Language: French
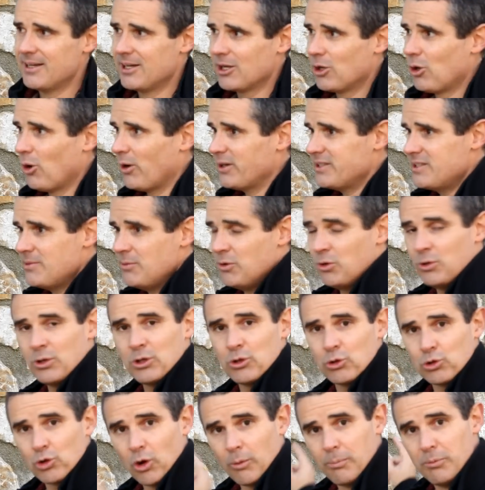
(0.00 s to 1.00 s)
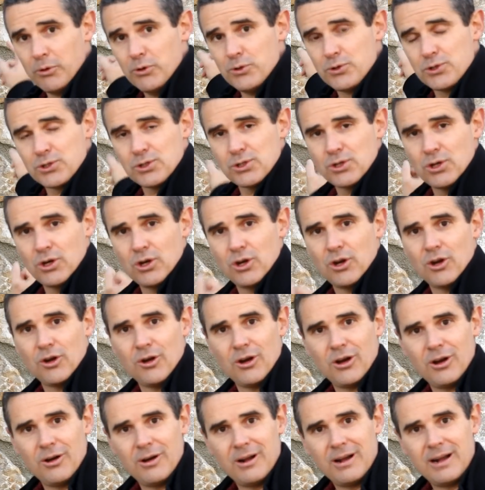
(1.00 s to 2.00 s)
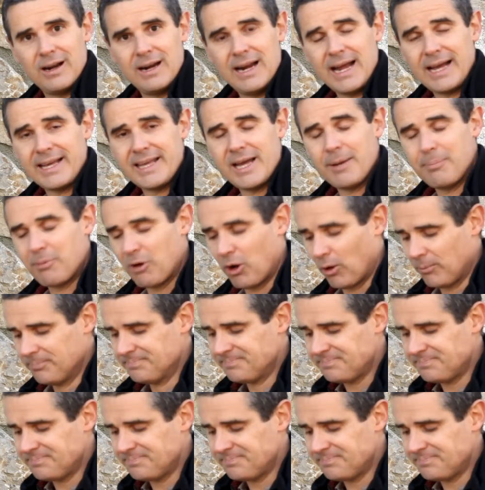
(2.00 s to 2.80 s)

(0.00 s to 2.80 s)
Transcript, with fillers: aurait diminué d'autant plus l'arrière-plan.